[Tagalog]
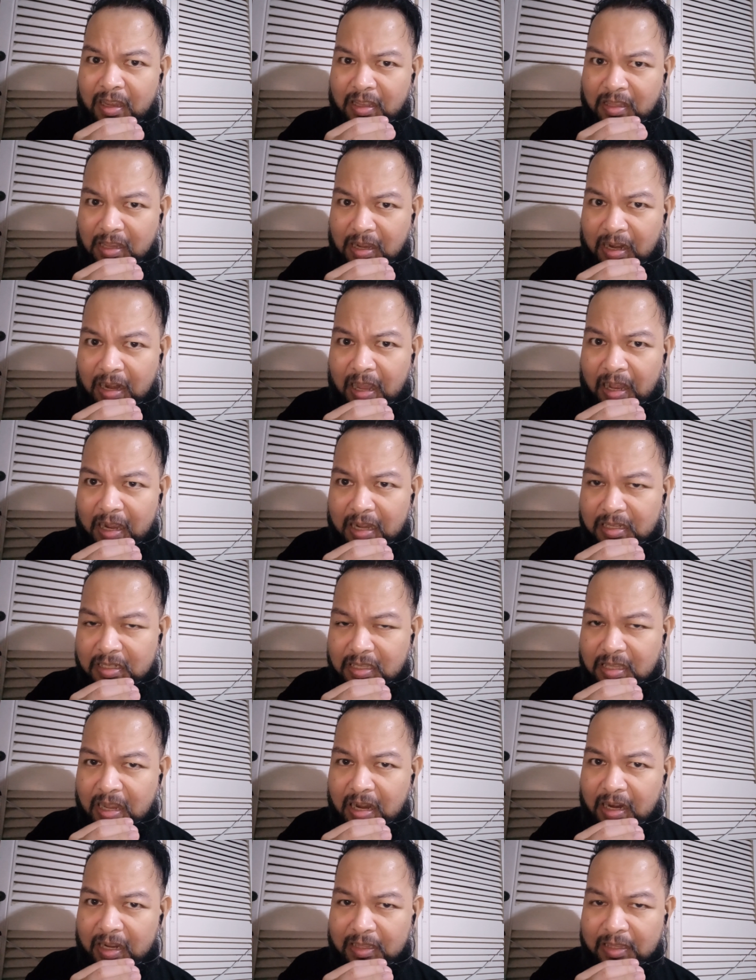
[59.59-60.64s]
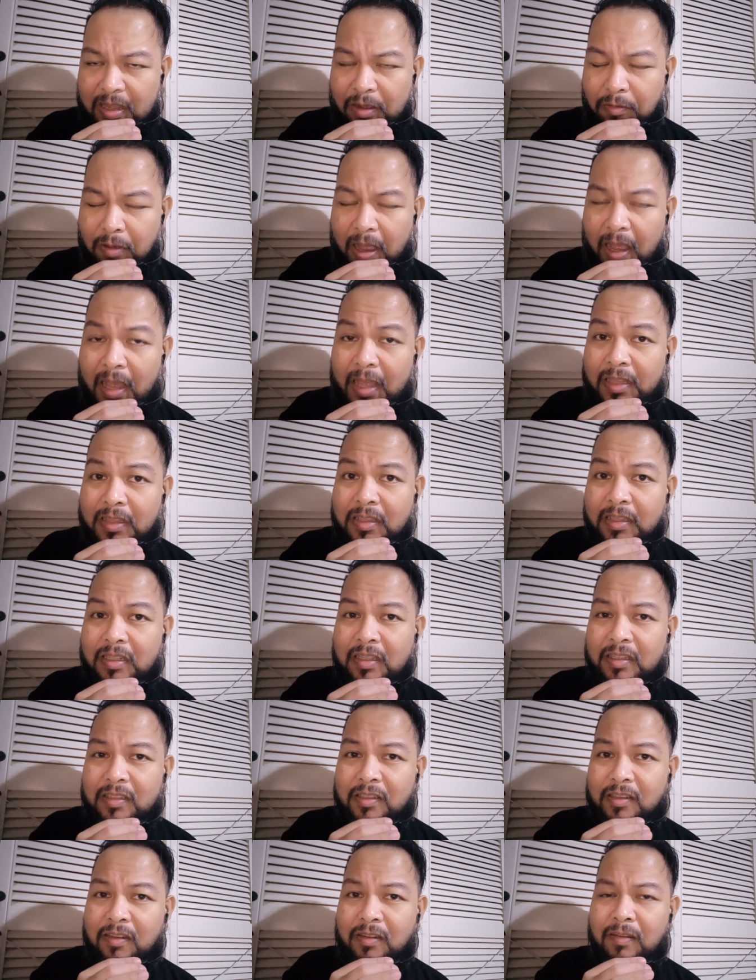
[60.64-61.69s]
ng lakas ng katawan,
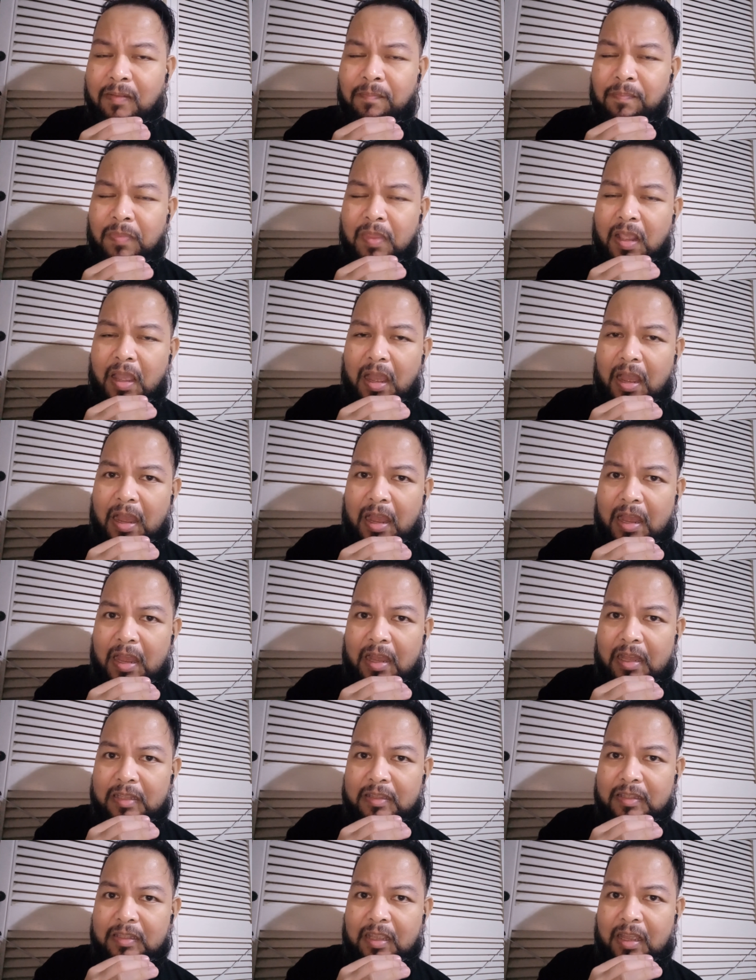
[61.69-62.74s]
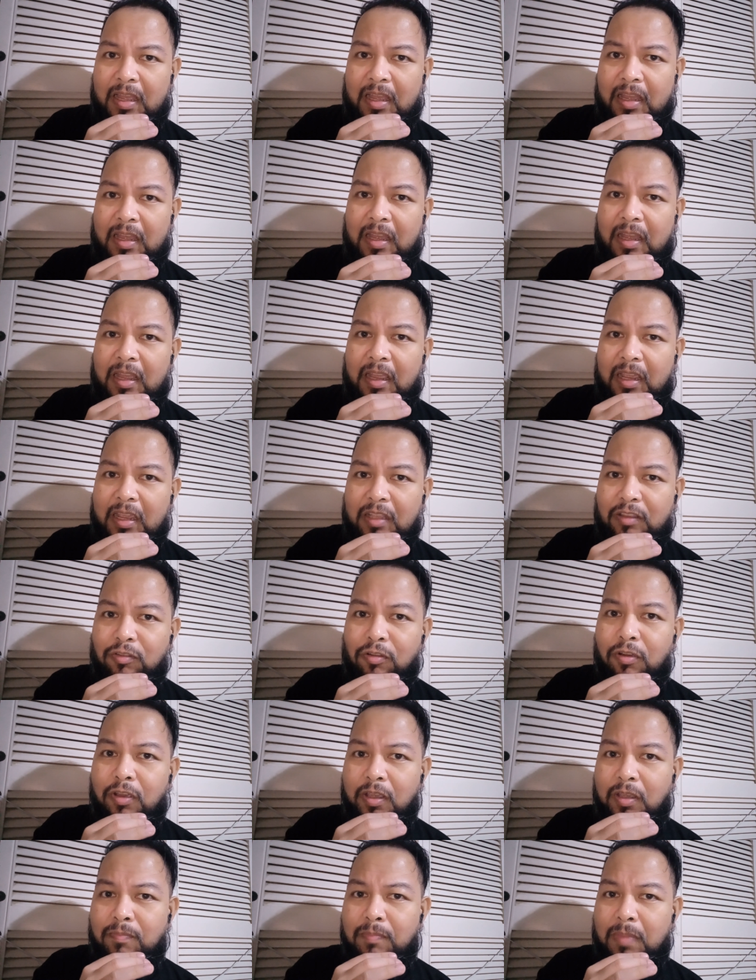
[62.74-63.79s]
no? At uh, ito ay